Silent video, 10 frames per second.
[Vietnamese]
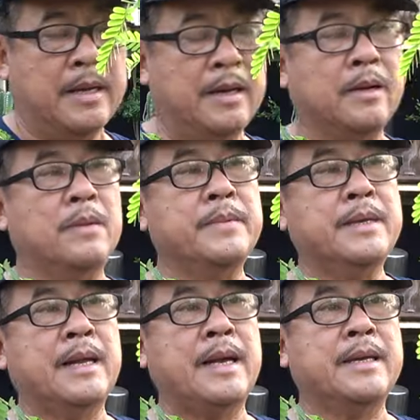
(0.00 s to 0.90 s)
à, cũng
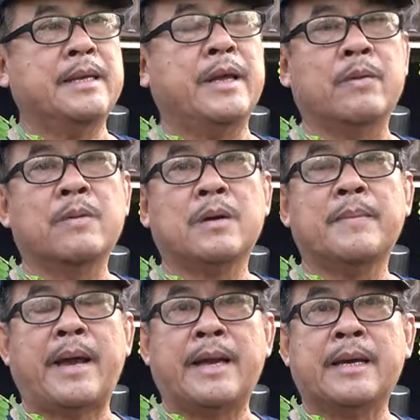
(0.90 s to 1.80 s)
như là giới thiệu của các
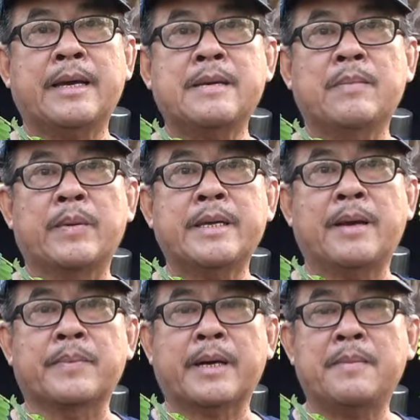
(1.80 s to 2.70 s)
bạn cái một cái
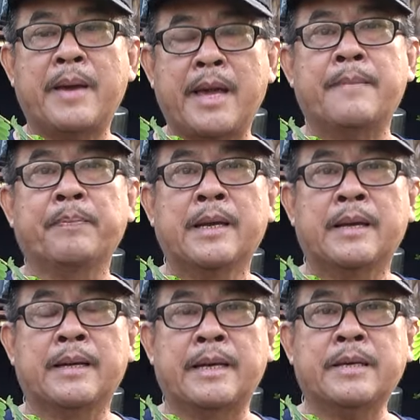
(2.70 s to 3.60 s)
dòng cây me
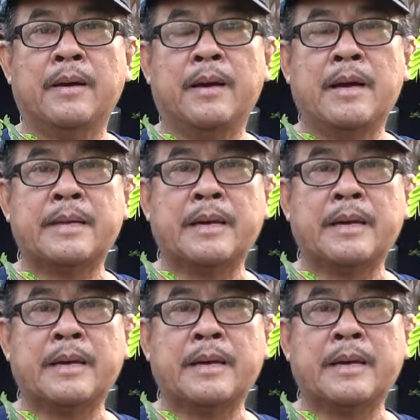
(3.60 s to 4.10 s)
để cho